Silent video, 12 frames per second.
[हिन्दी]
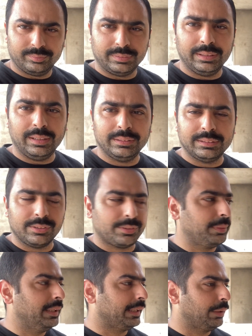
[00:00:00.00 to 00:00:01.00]
ठीक है जस्ट
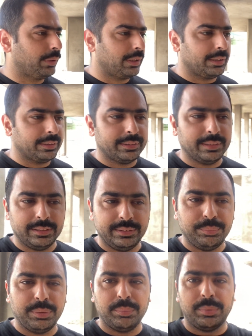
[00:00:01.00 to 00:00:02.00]
मैं लेके वो करा दे रही
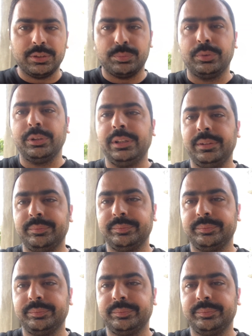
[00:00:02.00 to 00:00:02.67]
थी मेरे पास मुर्गी